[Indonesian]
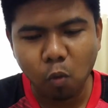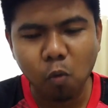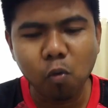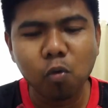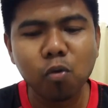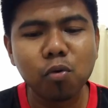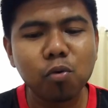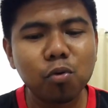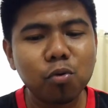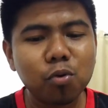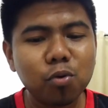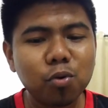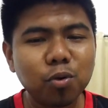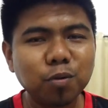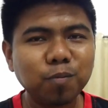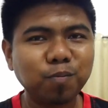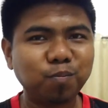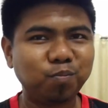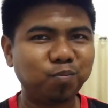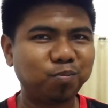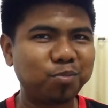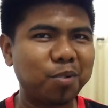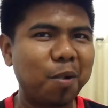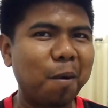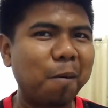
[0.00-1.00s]
Uh.
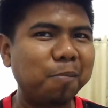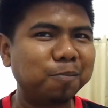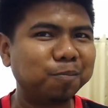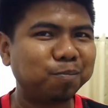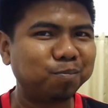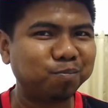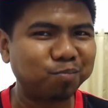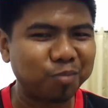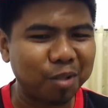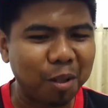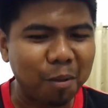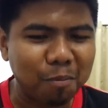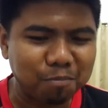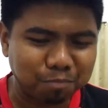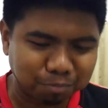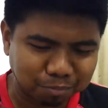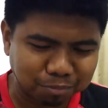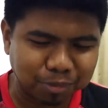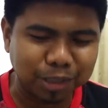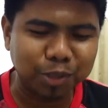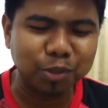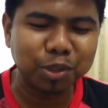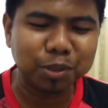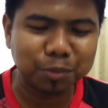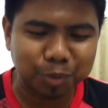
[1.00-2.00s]

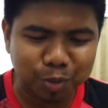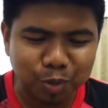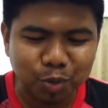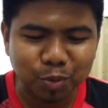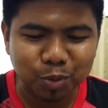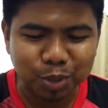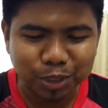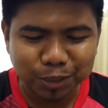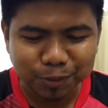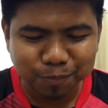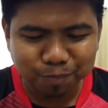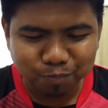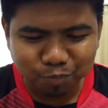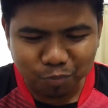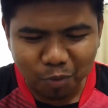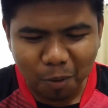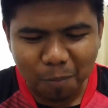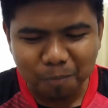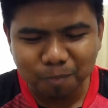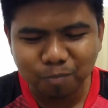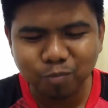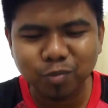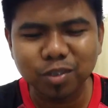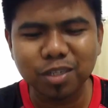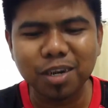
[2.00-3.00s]
Oh oh oh.
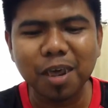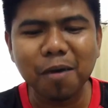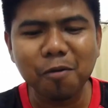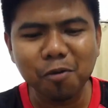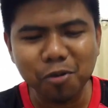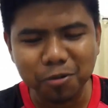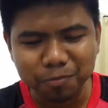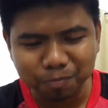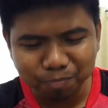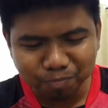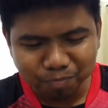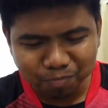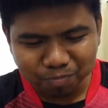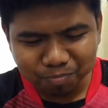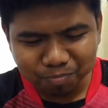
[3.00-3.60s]
Sedap tuh.